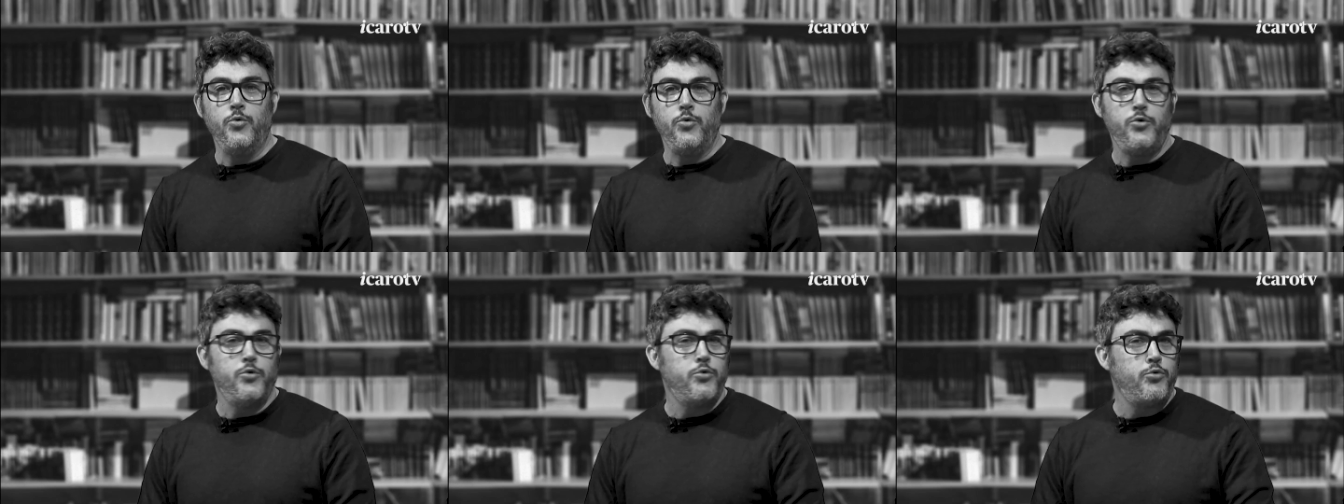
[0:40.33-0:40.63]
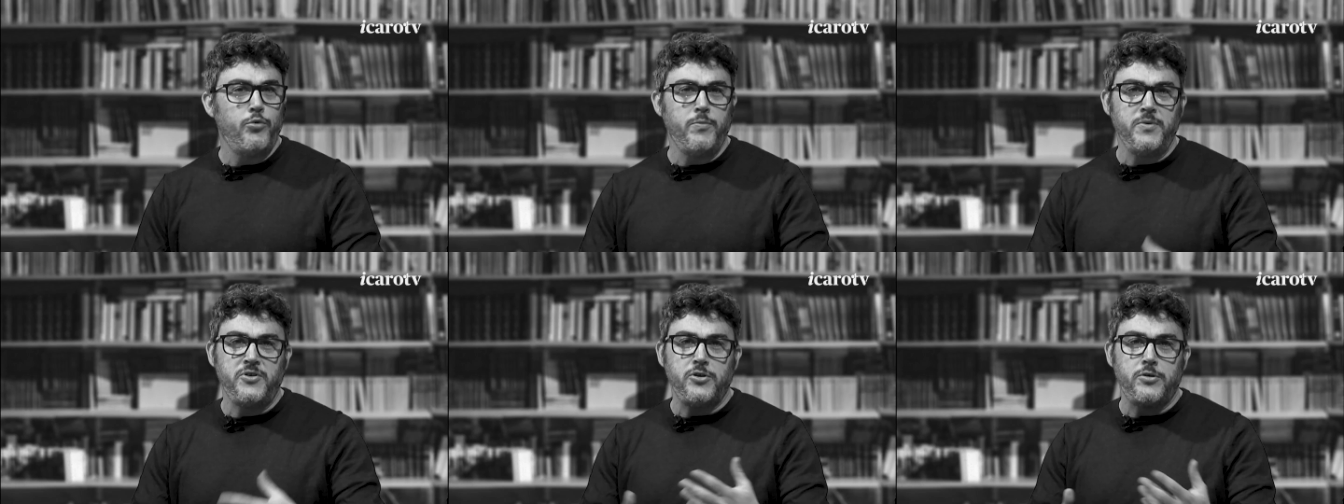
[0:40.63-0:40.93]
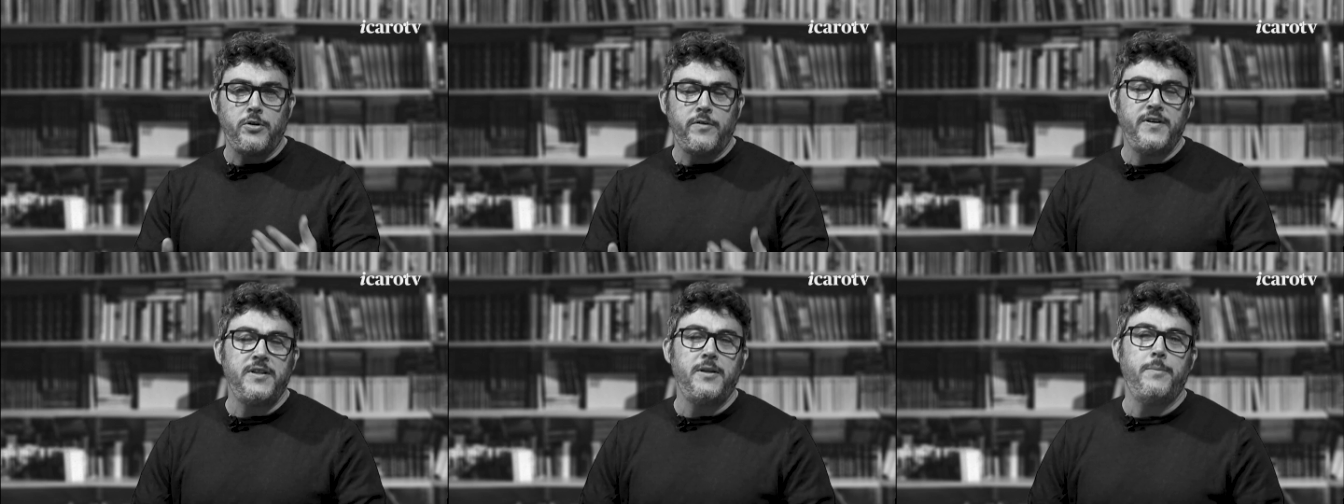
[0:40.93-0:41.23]
YouTube, ci
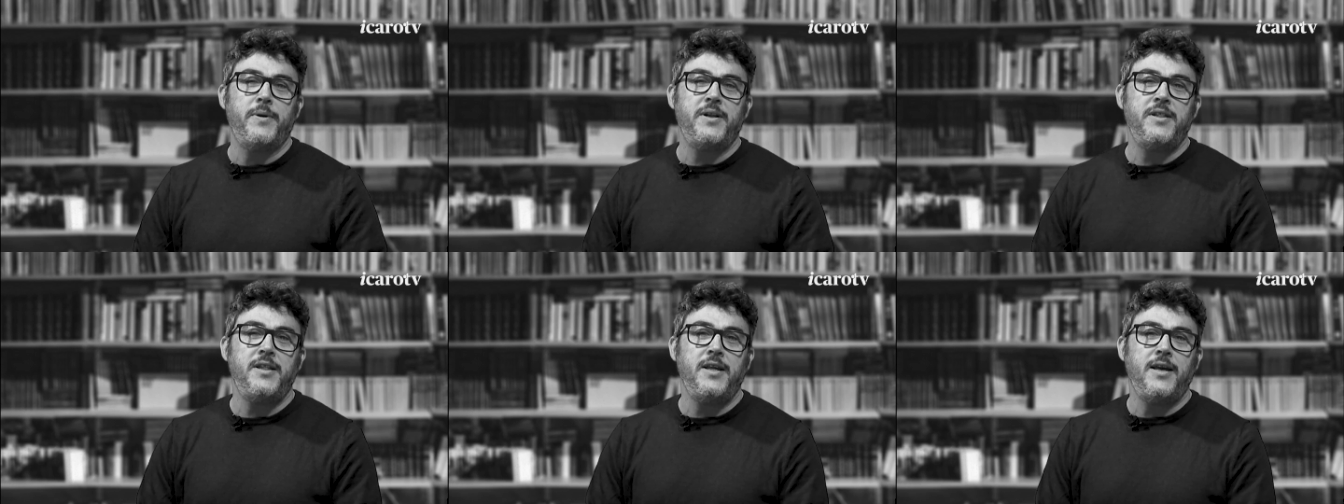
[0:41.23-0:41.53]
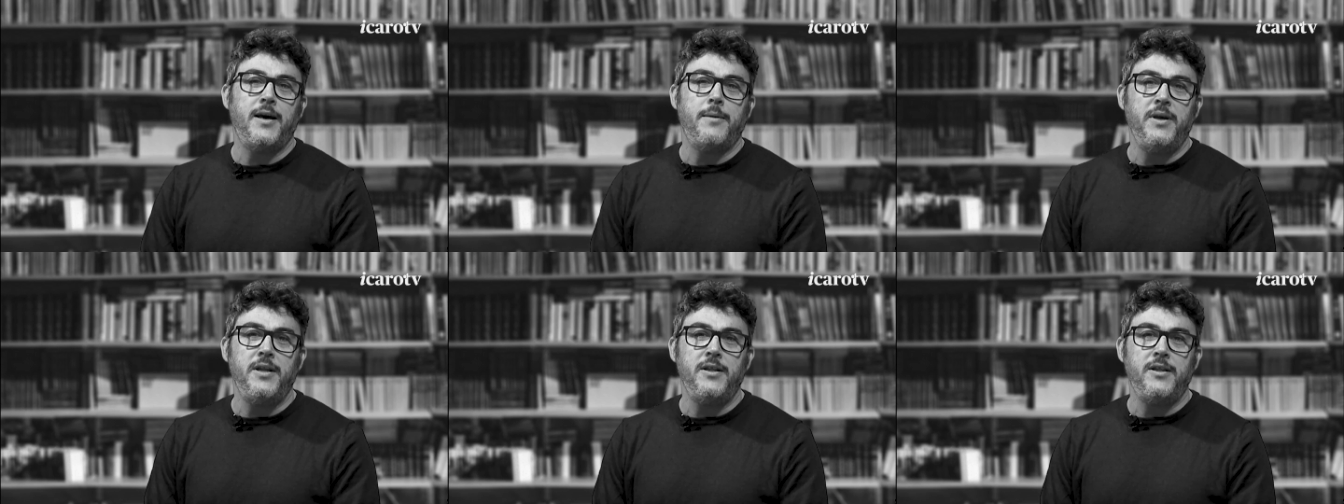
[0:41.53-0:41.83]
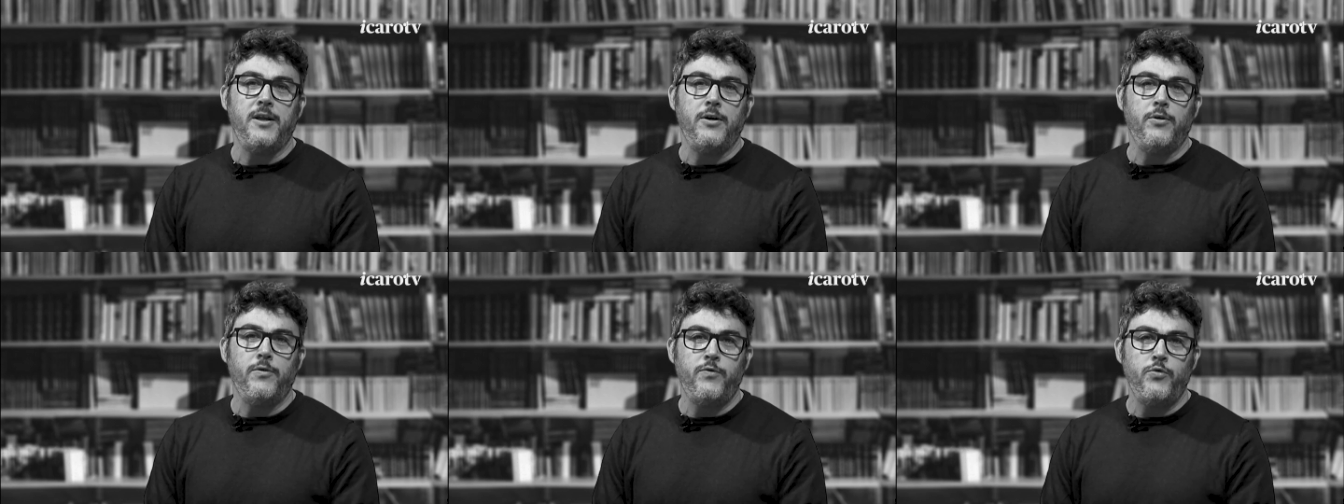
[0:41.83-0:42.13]
trovate
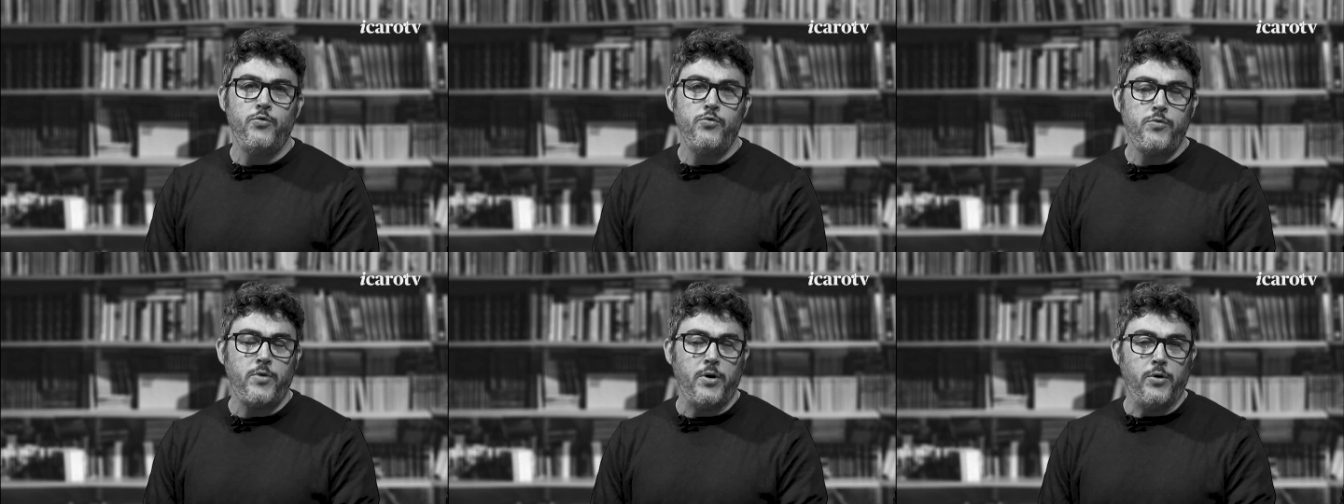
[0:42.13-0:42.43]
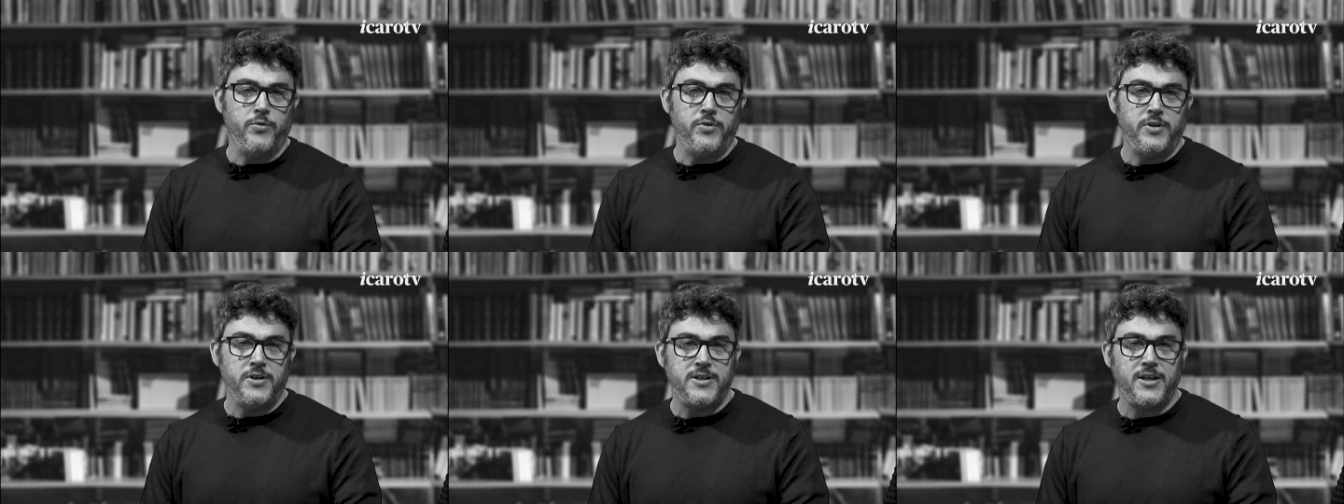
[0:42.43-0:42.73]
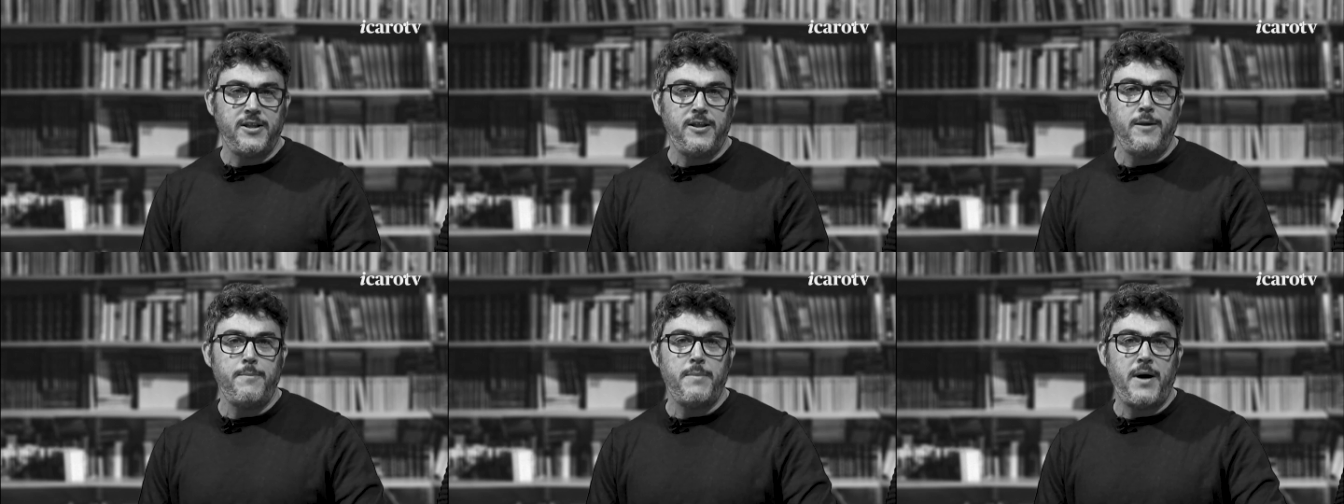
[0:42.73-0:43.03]
praticamente ovunque, ogni
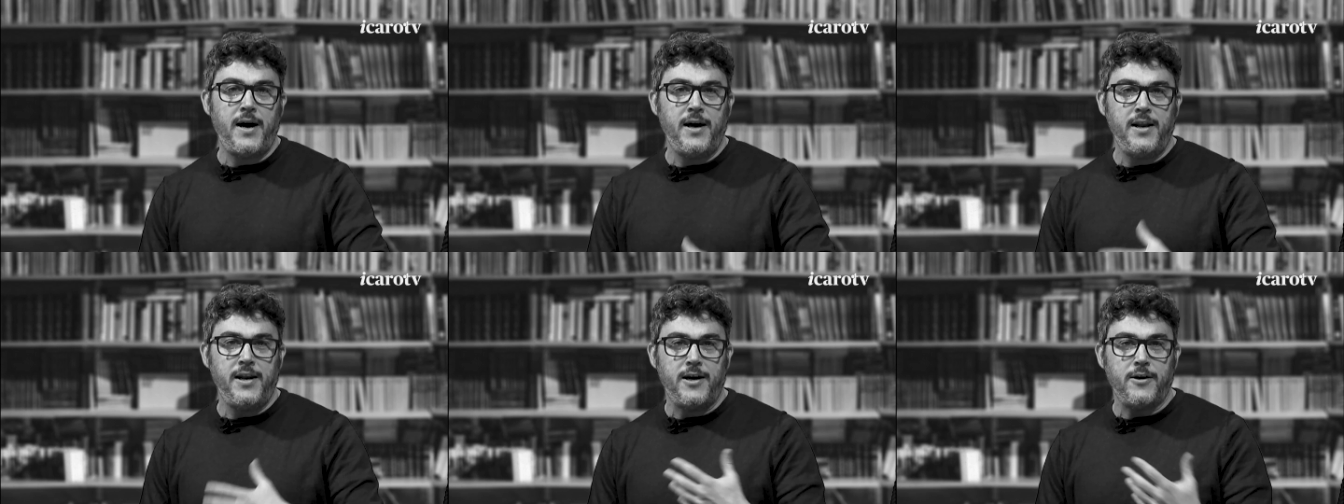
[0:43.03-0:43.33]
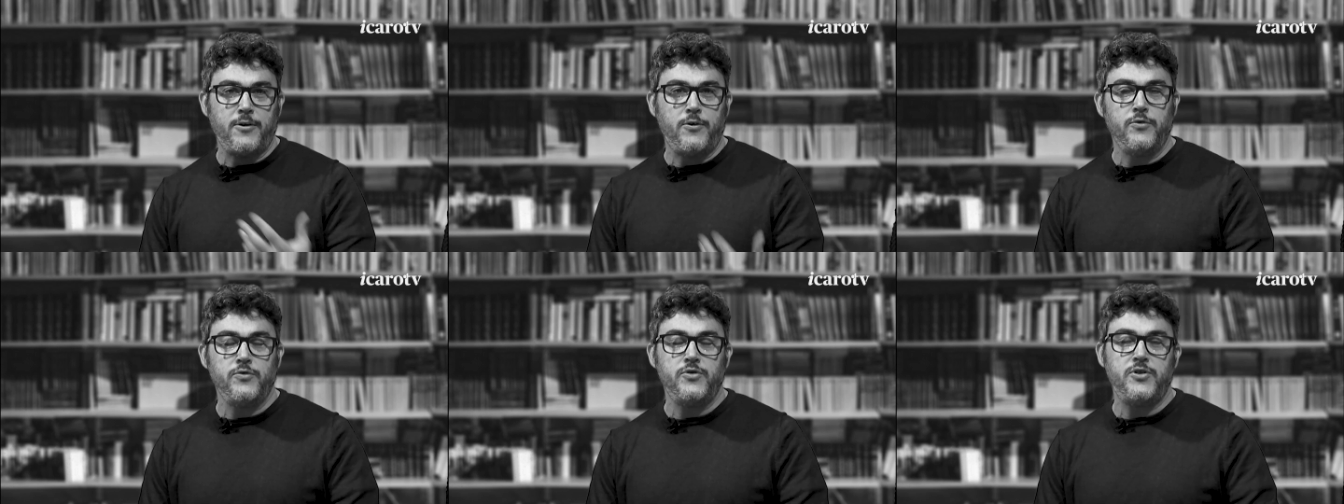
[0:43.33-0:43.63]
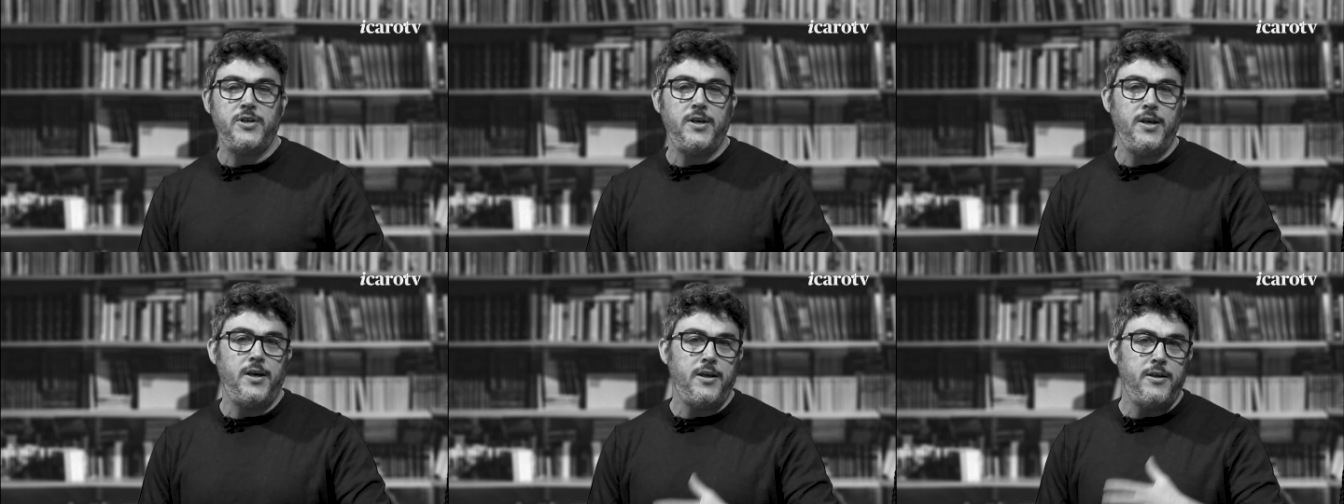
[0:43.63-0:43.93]
settimana,
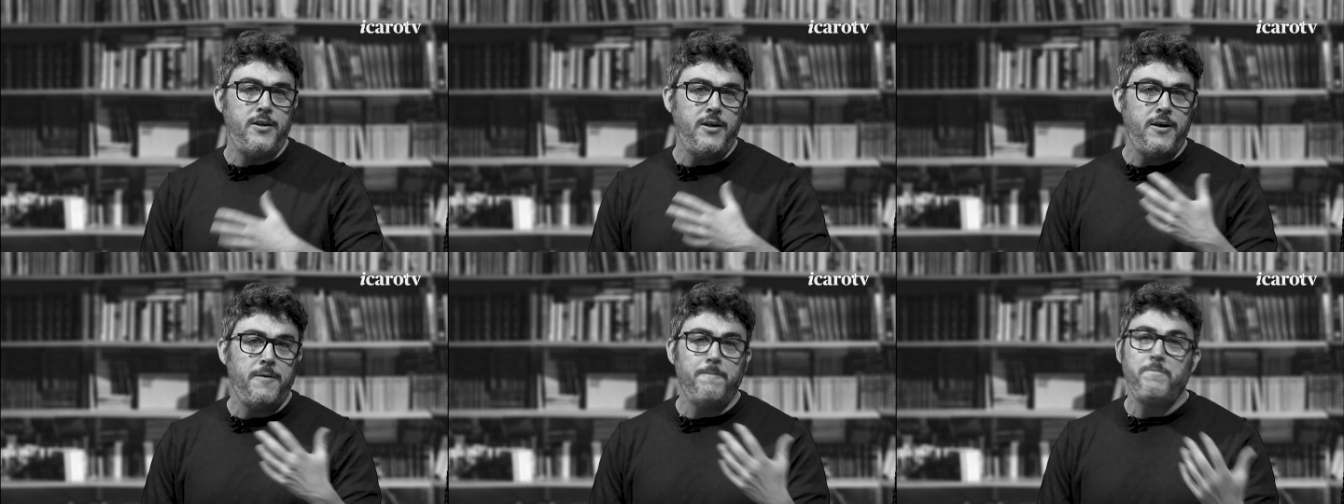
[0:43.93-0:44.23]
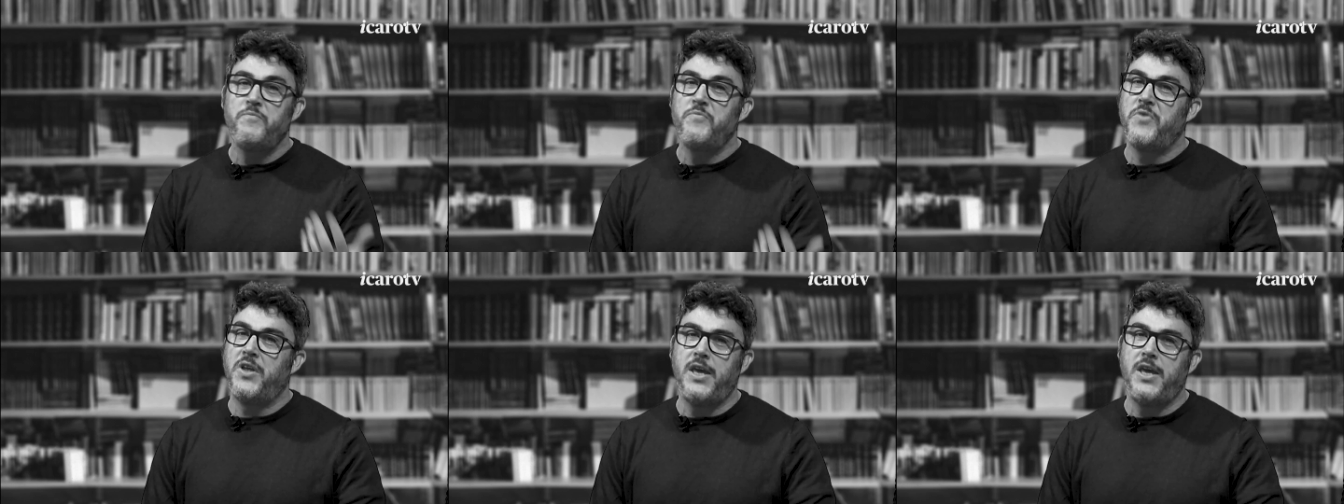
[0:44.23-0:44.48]
consigli,